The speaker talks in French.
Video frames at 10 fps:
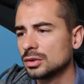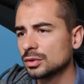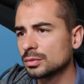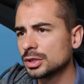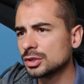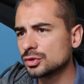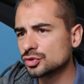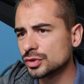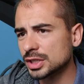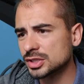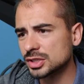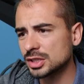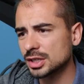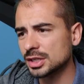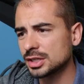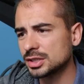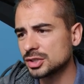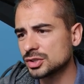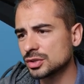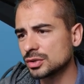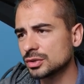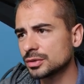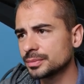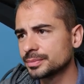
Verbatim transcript: Donc maintenant, je vais accélérer, descendre.